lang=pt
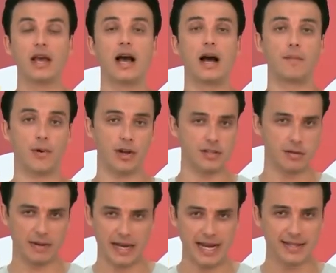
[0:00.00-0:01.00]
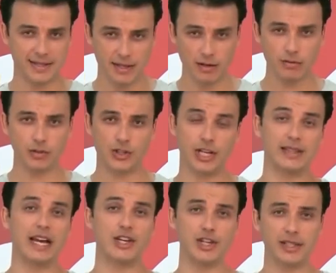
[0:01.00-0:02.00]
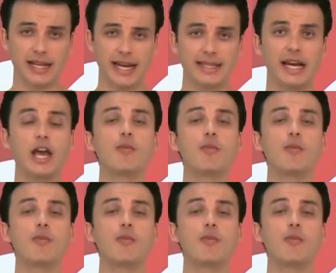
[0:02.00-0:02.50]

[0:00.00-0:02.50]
A próxima ação, que já está agendada,